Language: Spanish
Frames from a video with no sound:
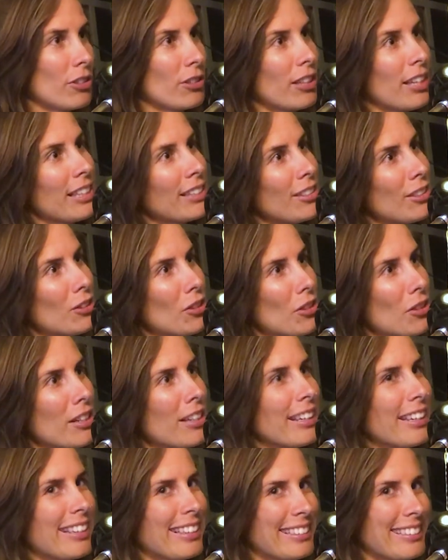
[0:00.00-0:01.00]
Lo que hace yo
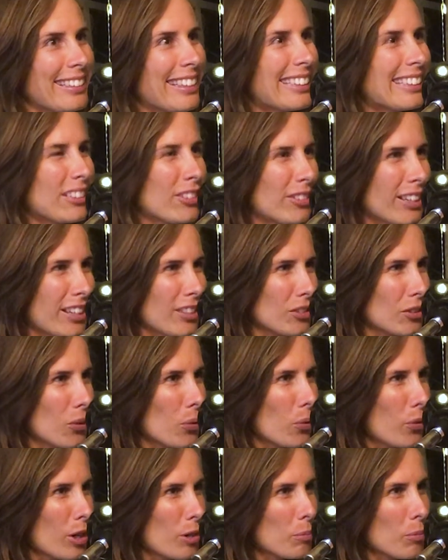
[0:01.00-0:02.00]
es, esta
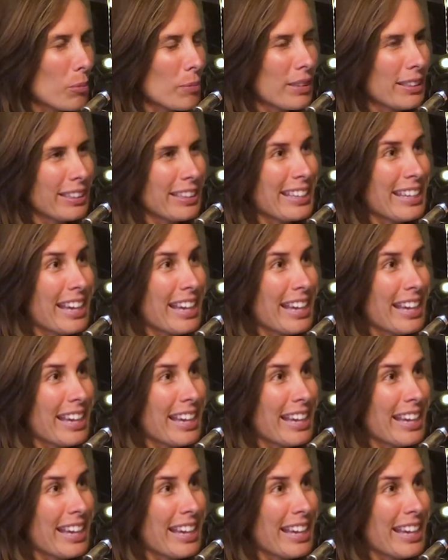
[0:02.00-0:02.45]
conexión cuerpo, mente y